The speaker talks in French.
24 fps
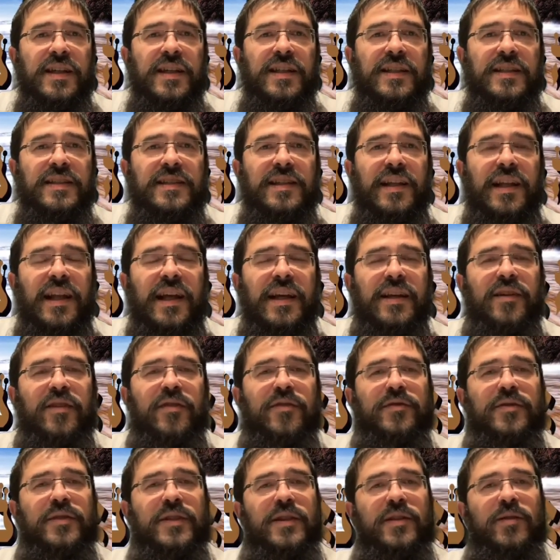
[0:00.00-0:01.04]
C'est là qu'en
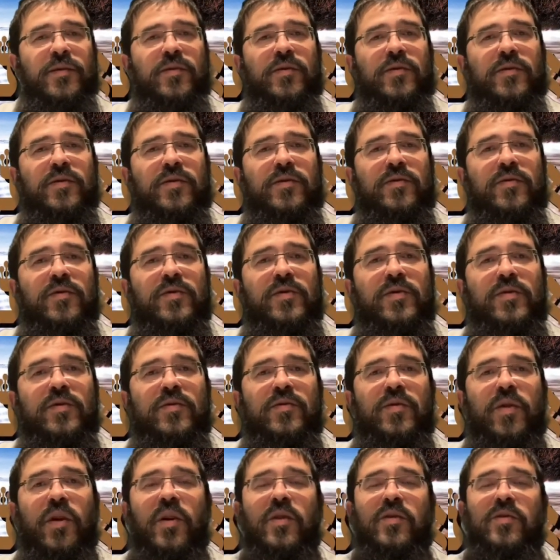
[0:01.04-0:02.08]
fin de compte, nous
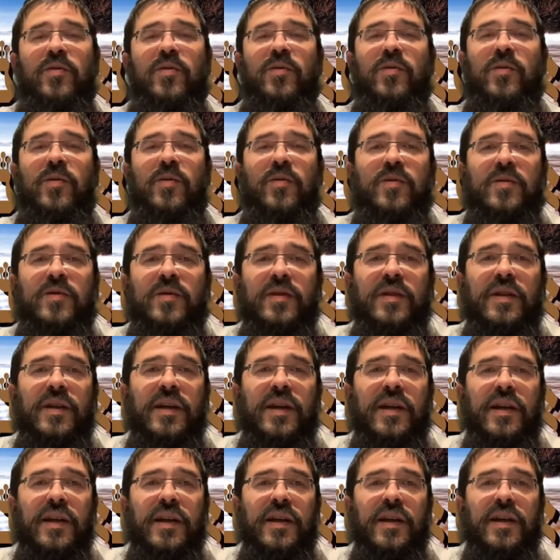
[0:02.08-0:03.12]
nous rendons compte
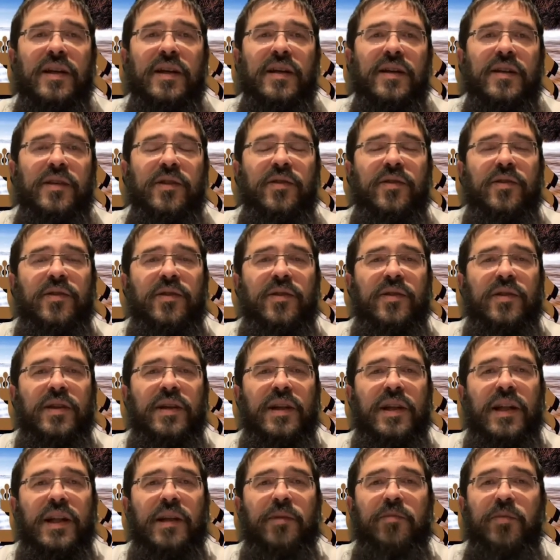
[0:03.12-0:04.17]
que
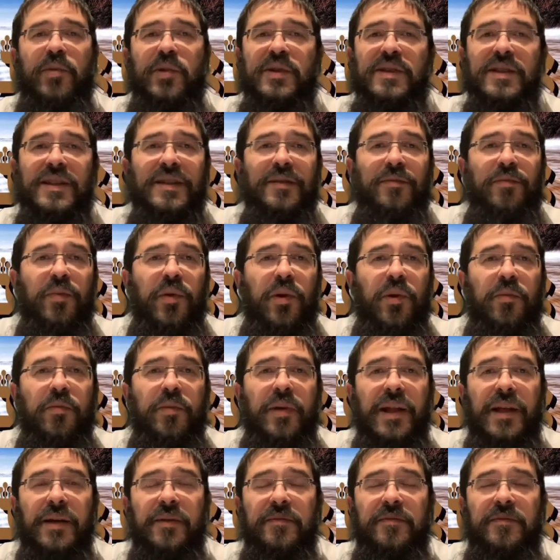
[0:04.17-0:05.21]
les petits
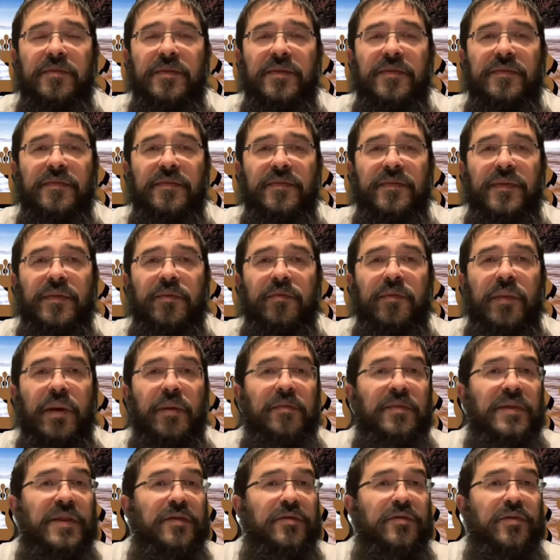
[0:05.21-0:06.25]
problèmes,
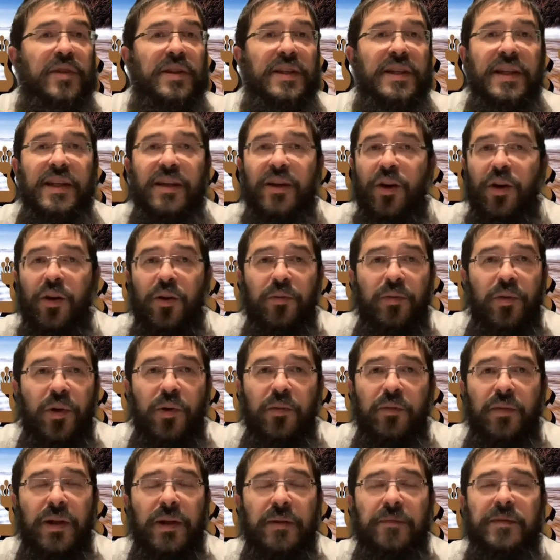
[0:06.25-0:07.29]
même des fois des grands
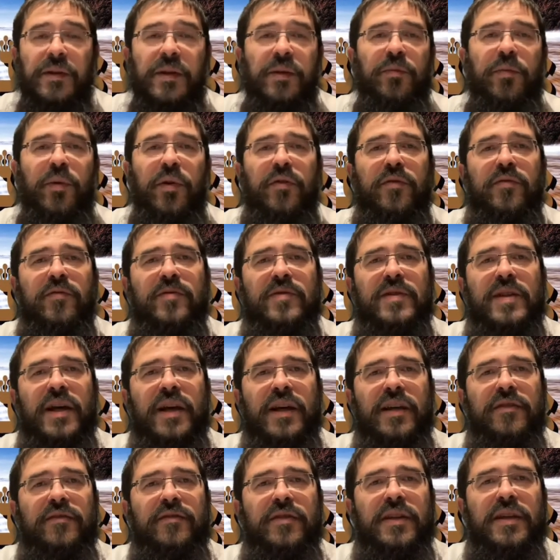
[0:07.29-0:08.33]
problèmes qui peuvent nous
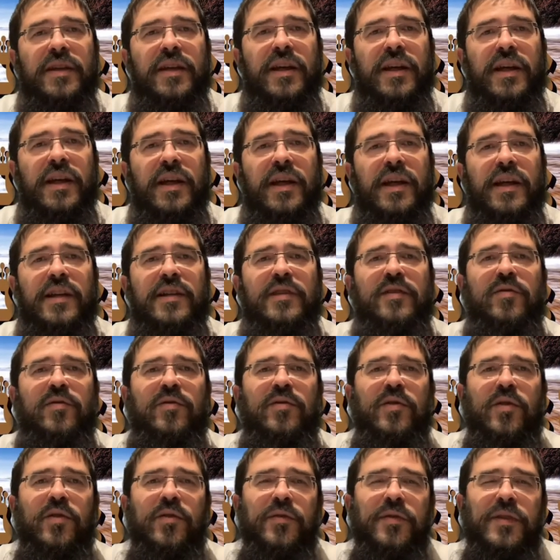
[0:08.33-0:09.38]
arriver,
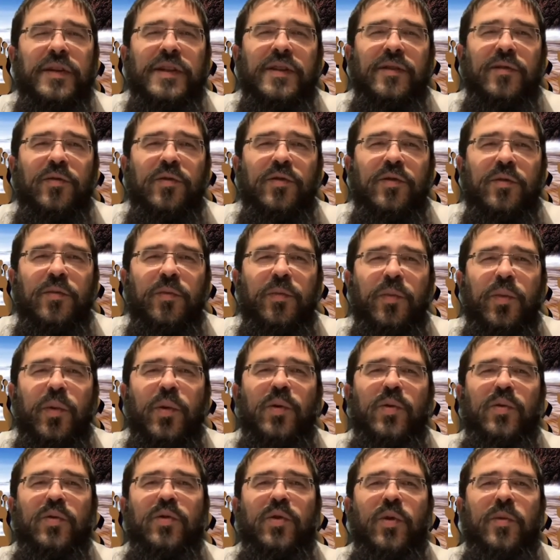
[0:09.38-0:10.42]
sont en fin de compte
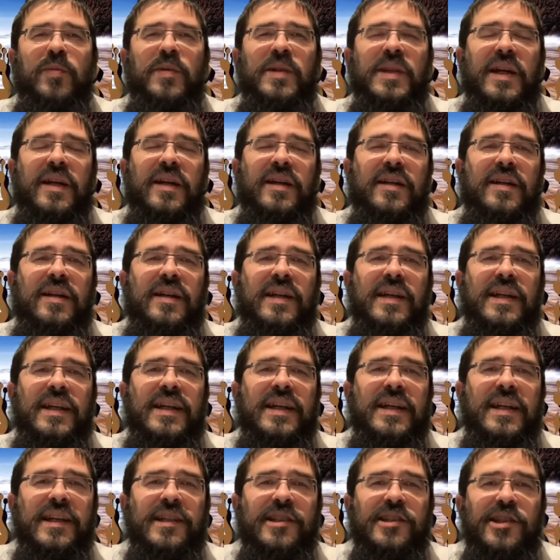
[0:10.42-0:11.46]
beaucoup de bien
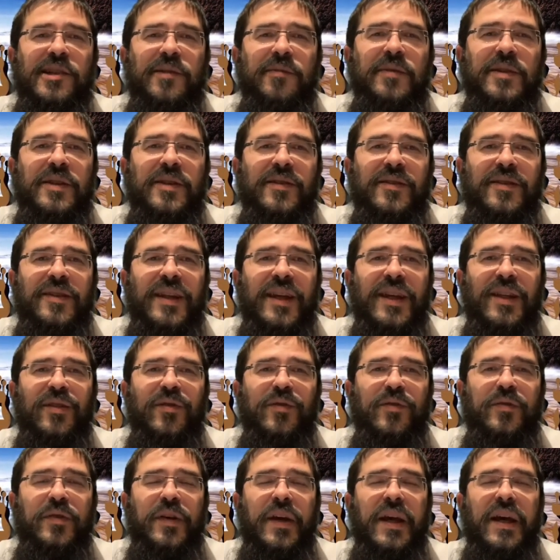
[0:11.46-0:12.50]
qu'Hachem est en train de
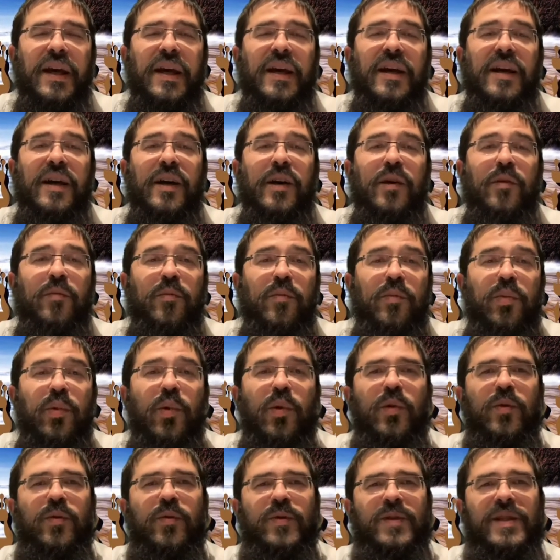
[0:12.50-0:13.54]
faire
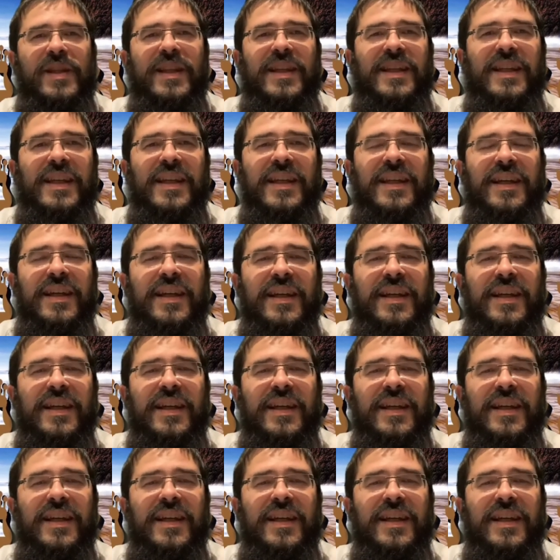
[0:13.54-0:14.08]
pour nous aider.